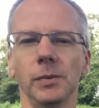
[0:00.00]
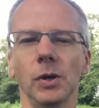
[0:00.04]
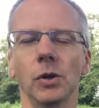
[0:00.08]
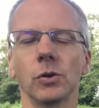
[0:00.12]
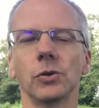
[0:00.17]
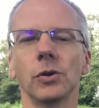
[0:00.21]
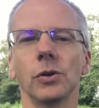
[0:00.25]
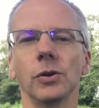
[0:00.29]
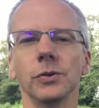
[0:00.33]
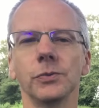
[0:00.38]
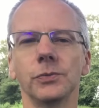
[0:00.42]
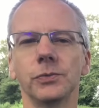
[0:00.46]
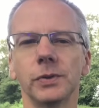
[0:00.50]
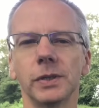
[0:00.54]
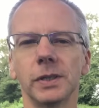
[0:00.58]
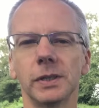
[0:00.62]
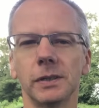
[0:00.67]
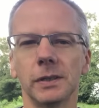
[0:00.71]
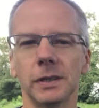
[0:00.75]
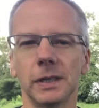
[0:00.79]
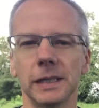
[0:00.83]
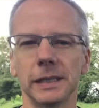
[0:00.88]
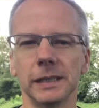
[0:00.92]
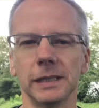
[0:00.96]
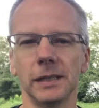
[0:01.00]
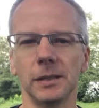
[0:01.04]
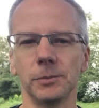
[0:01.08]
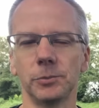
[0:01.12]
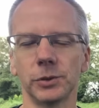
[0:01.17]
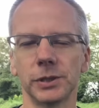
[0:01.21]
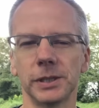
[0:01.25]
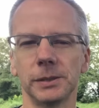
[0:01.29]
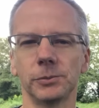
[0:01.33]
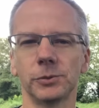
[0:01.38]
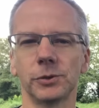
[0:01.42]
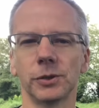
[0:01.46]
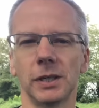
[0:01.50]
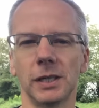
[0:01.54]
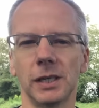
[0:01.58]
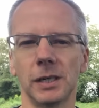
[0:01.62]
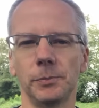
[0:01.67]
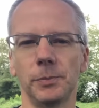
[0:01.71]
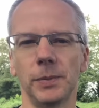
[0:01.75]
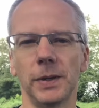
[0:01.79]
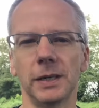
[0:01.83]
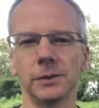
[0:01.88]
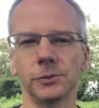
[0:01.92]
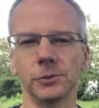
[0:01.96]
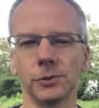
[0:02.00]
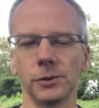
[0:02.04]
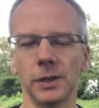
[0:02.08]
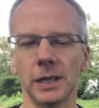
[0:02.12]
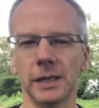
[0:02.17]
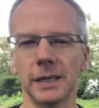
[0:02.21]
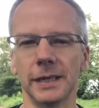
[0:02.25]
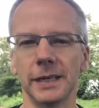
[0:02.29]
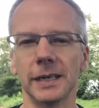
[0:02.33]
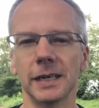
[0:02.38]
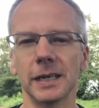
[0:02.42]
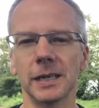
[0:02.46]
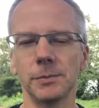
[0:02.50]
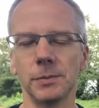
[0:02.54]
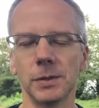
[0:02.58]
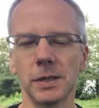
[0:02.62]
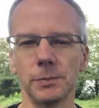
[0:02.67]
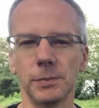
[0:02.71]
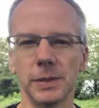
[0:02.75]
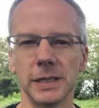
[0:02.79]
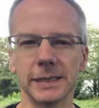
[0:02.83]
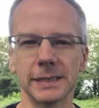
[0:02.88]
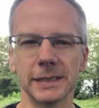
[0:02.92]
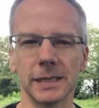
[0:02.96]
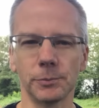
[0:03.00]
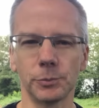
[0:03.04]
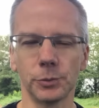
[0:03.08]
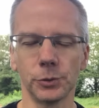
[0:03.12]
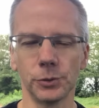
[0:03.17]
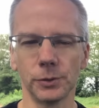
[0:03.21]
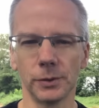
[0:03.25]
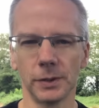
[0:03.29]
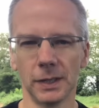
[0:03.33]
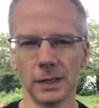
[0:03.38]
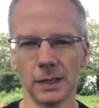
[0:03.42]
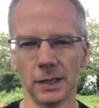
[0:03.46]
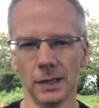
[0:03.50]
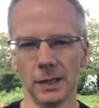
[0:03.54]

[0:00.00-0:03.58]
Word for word: Mais encore une fois, euh, il est possible que la part de la RME baisse un peu.